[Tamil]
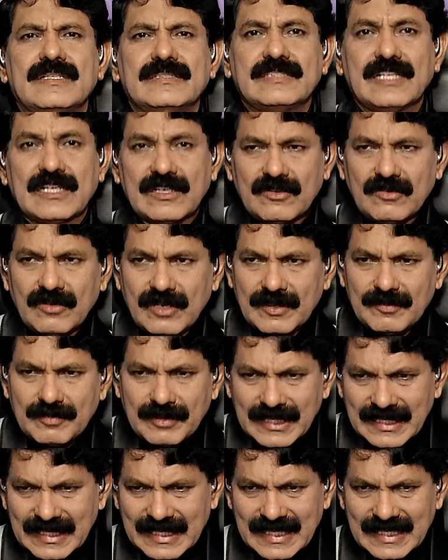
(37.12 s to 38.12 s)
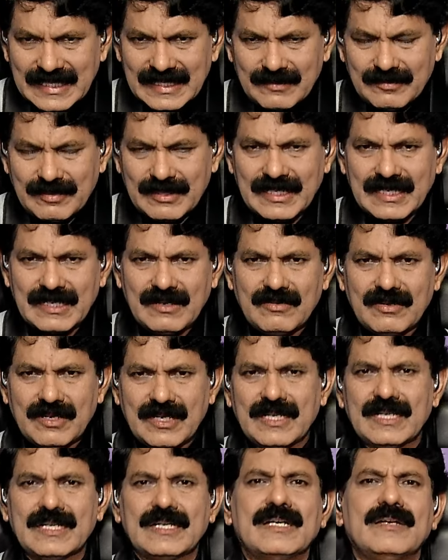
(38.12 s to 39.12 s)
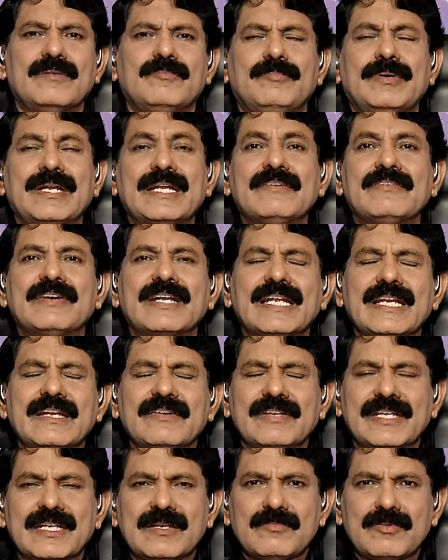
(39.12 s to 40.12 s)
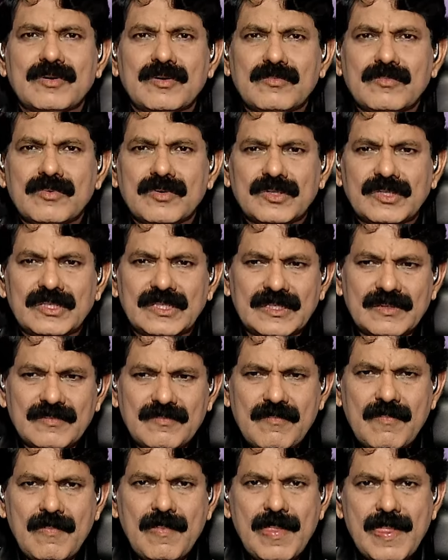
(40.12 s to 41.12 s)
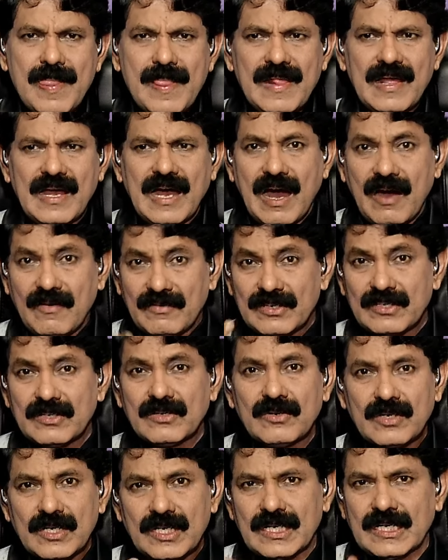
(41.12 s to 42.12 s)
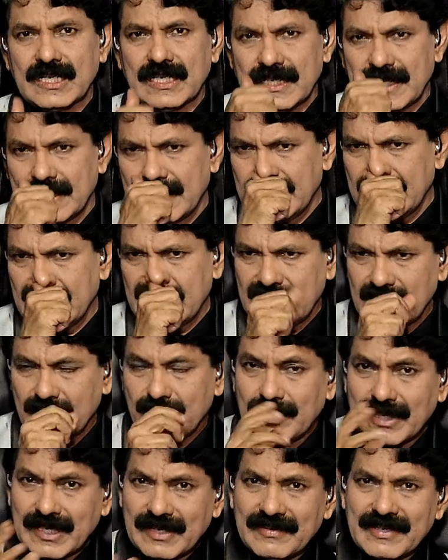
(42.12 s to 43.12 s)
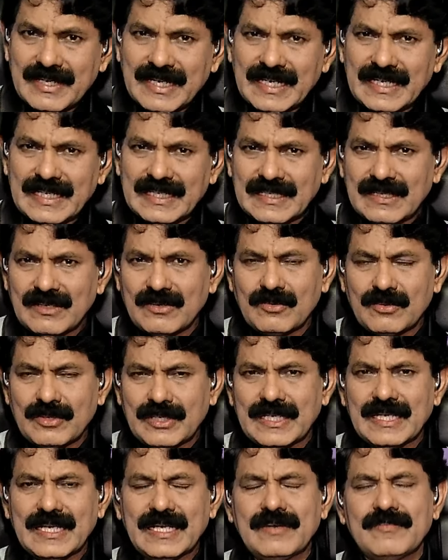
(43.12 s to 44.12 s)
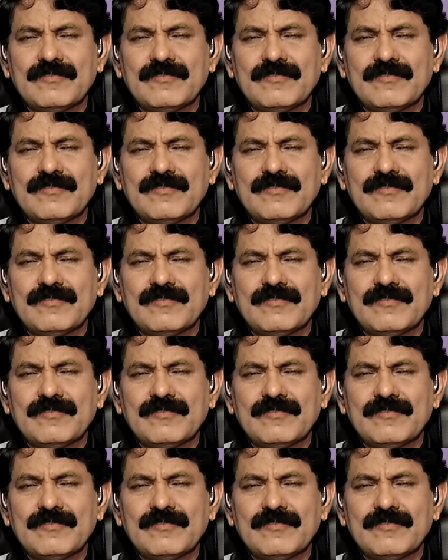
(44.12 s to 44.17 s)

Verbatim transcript: தற்கொலை பண்ணி இறந்த பிறகு அவங்க பிணவரையில் வைக்கப்படும் போது அவர்களோட பிணவரையில் இருக்கக்கூடிய